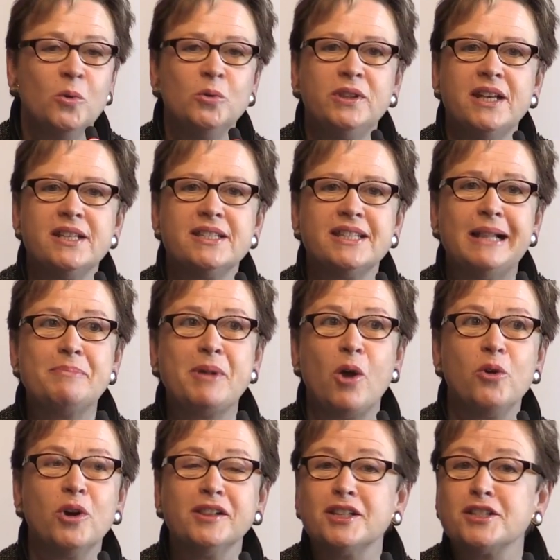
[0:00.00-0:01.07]
Und deshalb
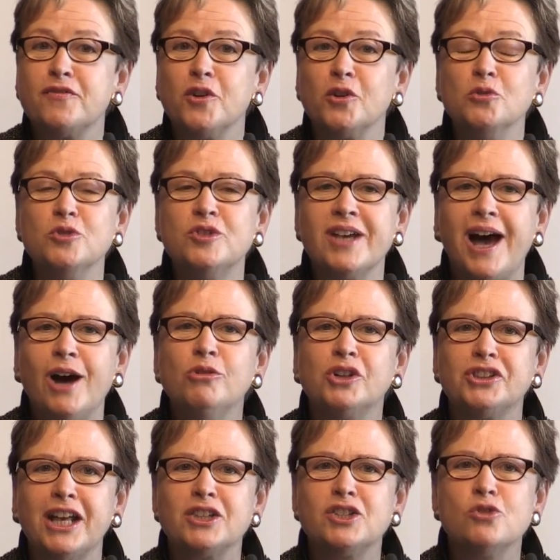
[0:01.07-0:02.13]
gehört es für uns auch
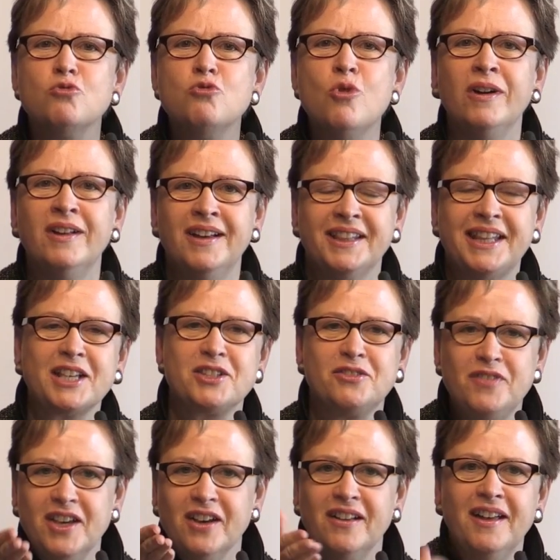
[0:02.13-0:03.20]
dazu, dass
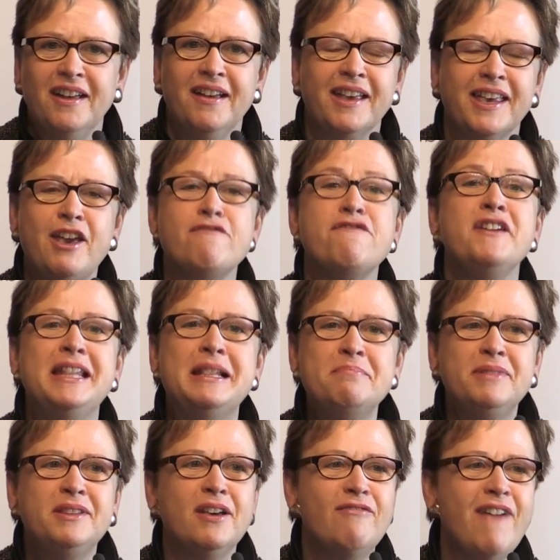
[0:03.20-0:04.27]
wir
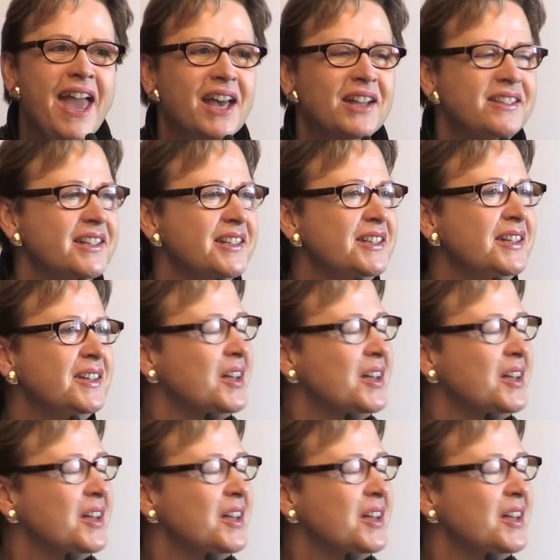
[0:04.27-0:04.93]
gefilmt werden,